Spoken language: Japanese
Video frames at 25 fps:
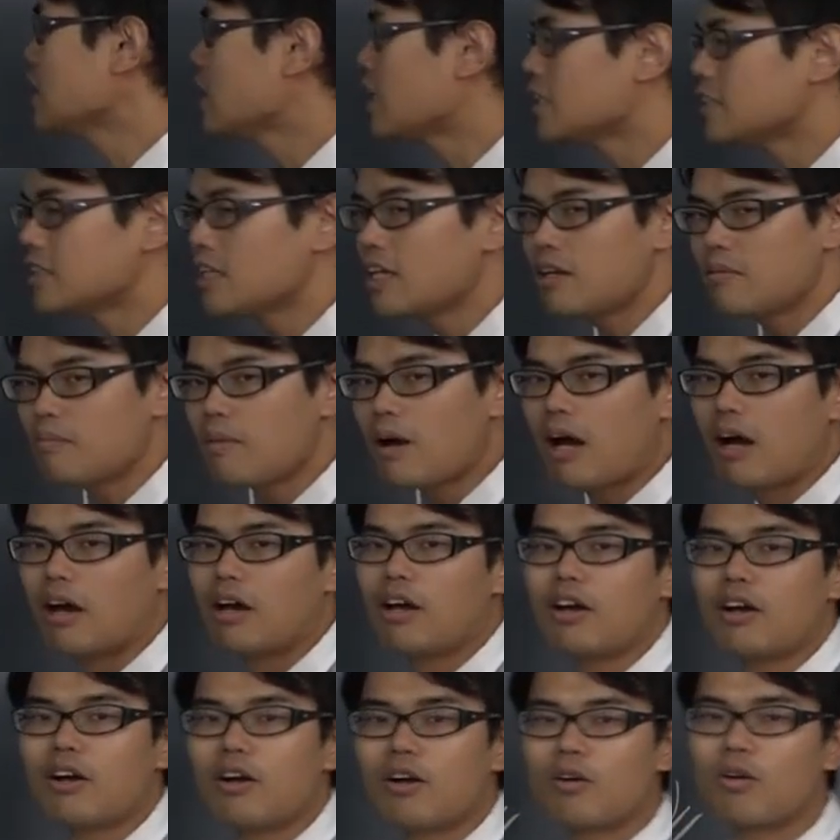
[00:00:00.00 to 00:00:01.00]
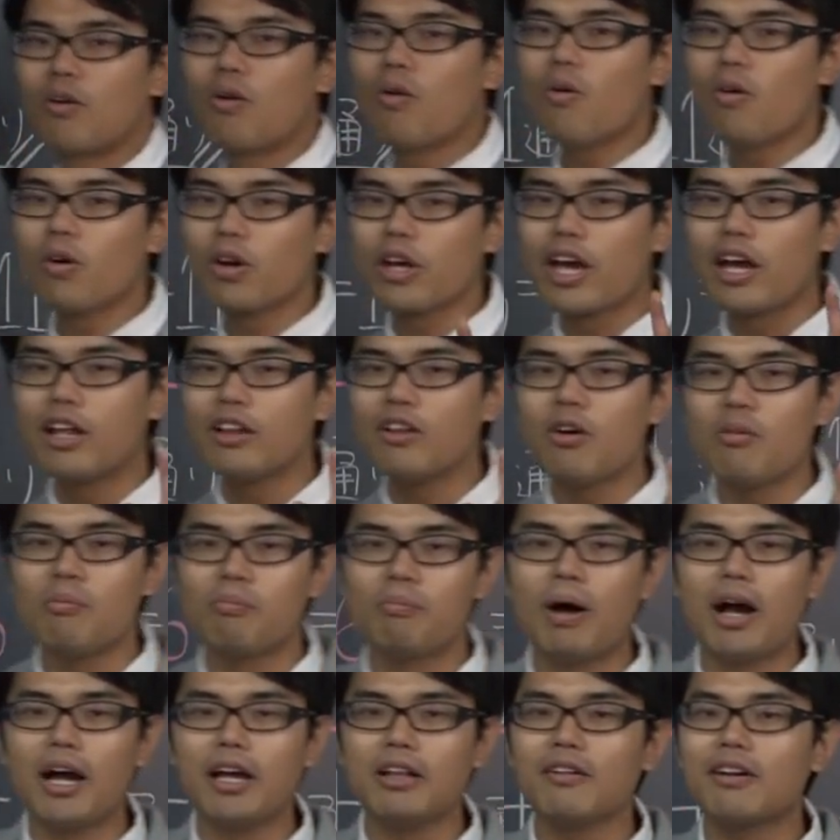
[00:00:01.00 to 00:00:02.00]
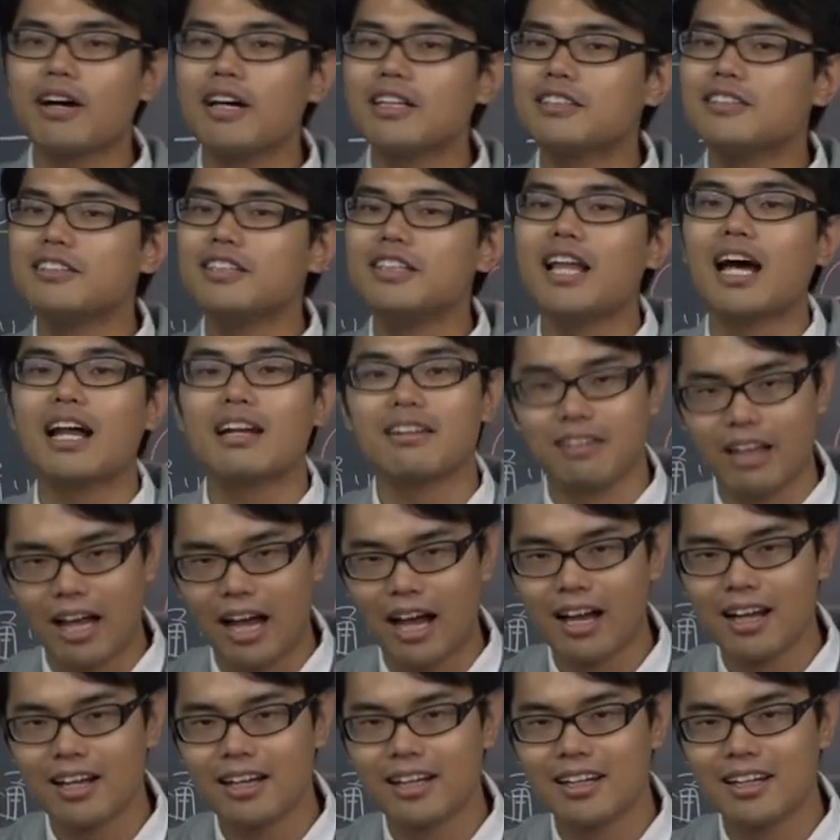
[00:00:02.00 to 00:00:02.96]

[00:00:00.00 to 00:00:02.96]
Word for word: し合わせれば合計の倍の数になるんだ。